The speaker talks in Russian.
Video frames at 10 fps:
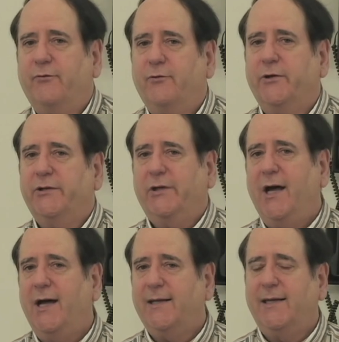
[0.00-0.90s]

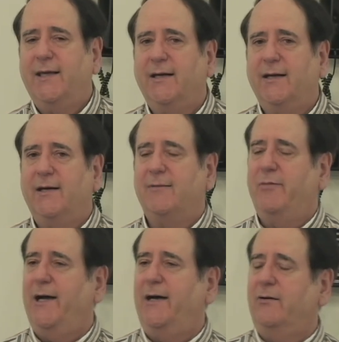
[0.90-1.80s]
Поэтому, если в
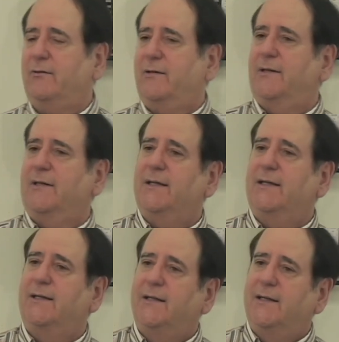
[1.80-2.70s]
этих стихах
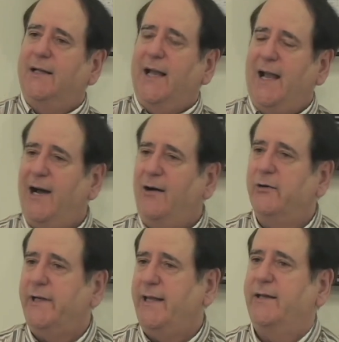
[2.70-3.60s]
речь
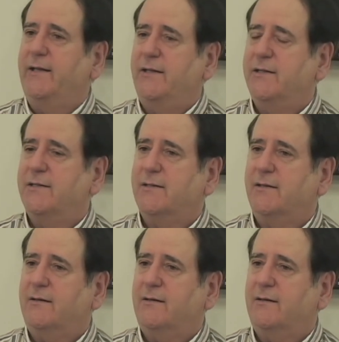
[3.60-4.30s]
идет о том,